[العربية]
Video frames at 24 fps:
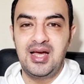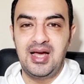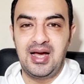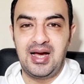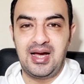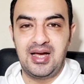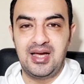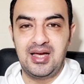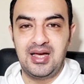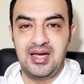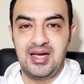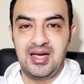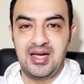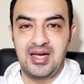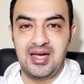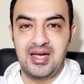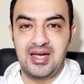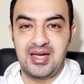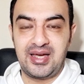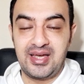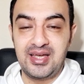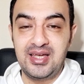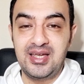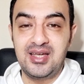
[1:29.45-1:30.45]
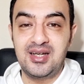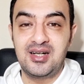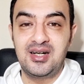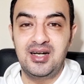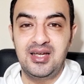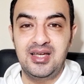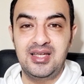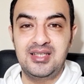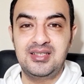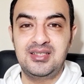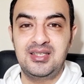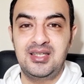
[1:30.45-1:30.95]
آه، غير
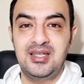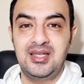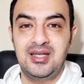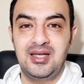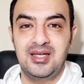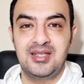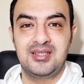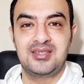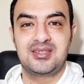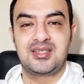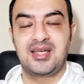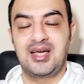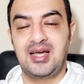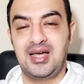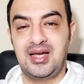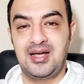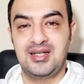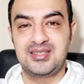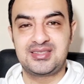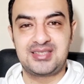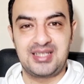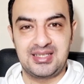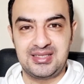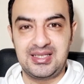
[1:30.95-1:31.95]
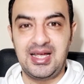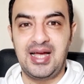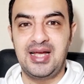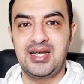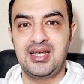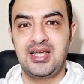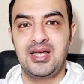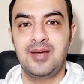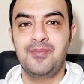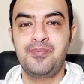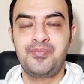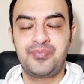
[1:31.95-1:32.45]
اني انت
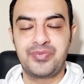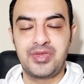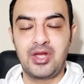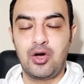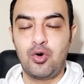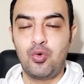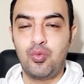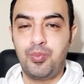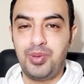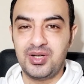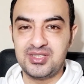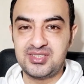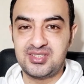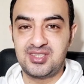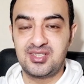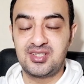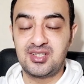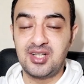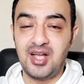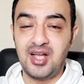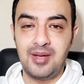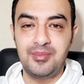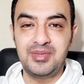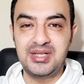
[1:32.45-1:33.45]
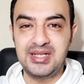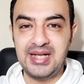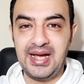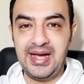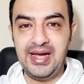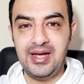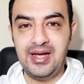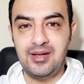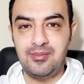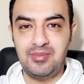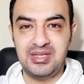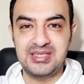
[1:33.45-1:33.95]
صدقني لو بصيت لها من
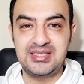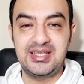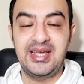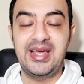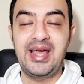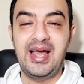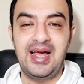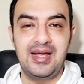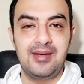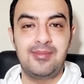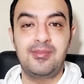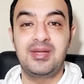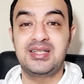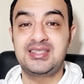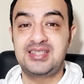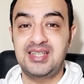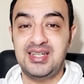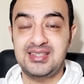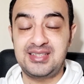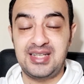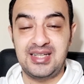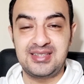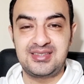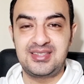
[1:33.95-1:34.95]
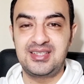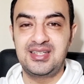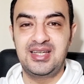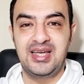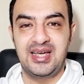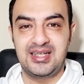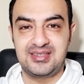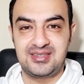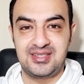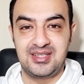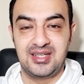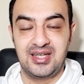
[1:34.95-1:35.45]
الناحيه الماديه الماديات
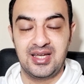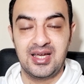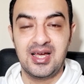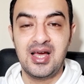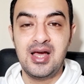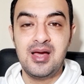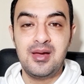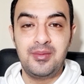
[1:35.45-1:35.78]
هتيجي هتيجي